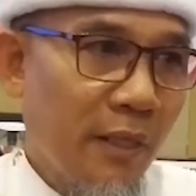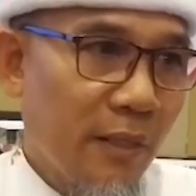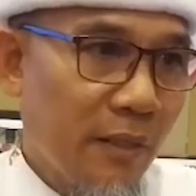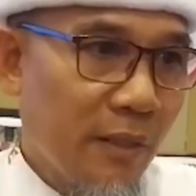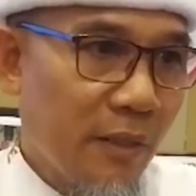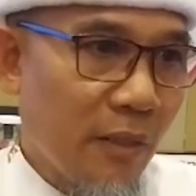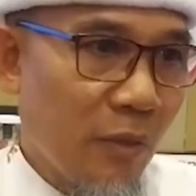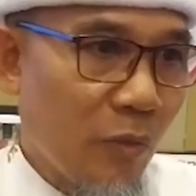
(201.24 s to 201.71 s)

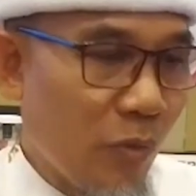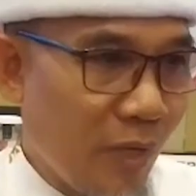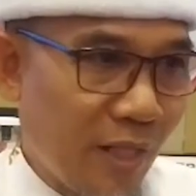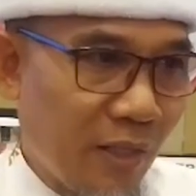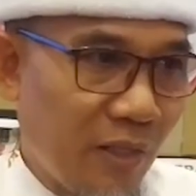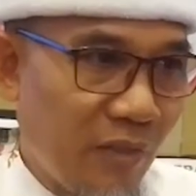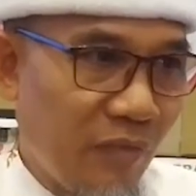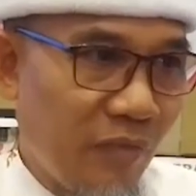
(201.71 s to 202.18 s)
eh,
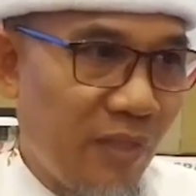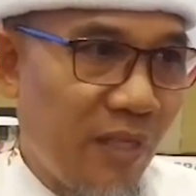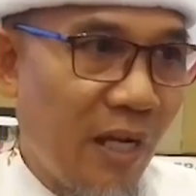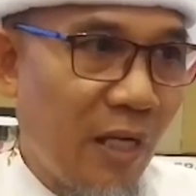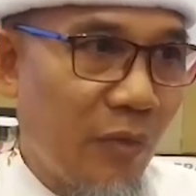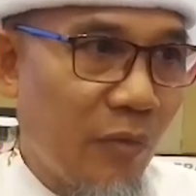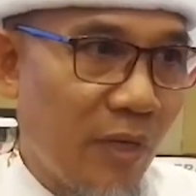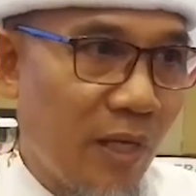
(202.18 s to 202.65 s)
kuratif
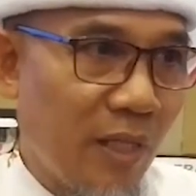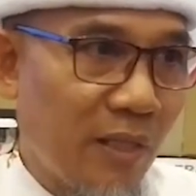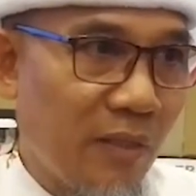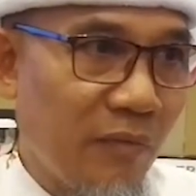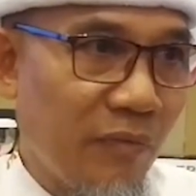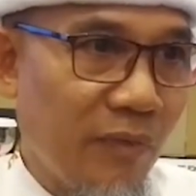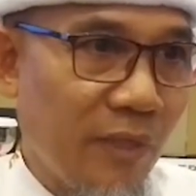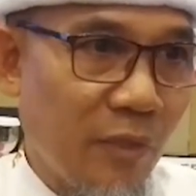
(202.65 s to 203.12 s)
tindakan
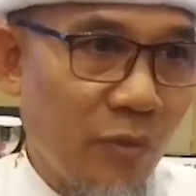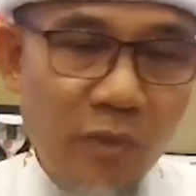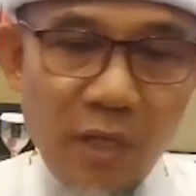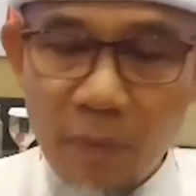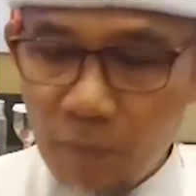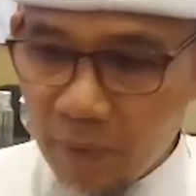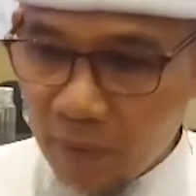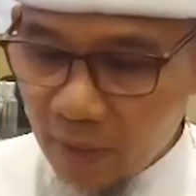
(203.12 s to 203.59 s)
kuratif ya sudah